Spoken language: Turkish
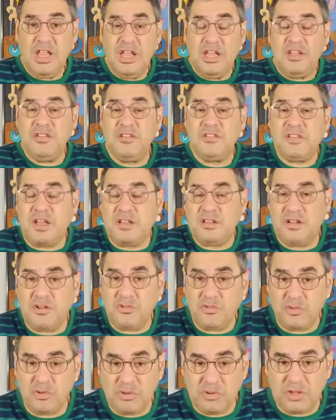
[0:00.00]
İnsanların
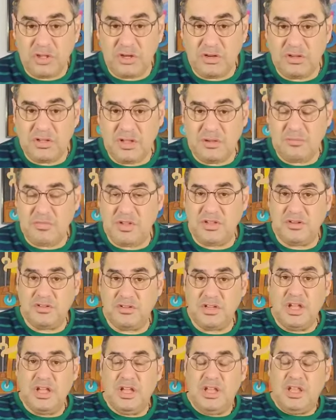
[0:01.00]
duyguları önemlidir.
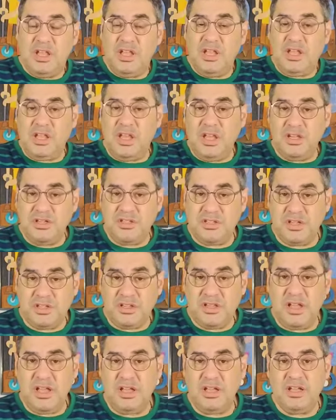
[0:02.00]
İlk
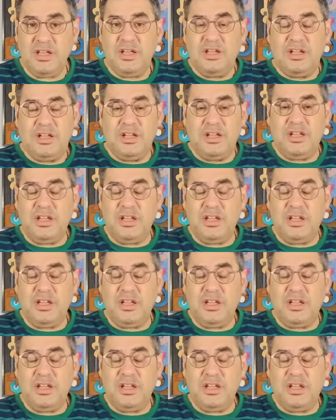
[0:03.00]
gençlikte e,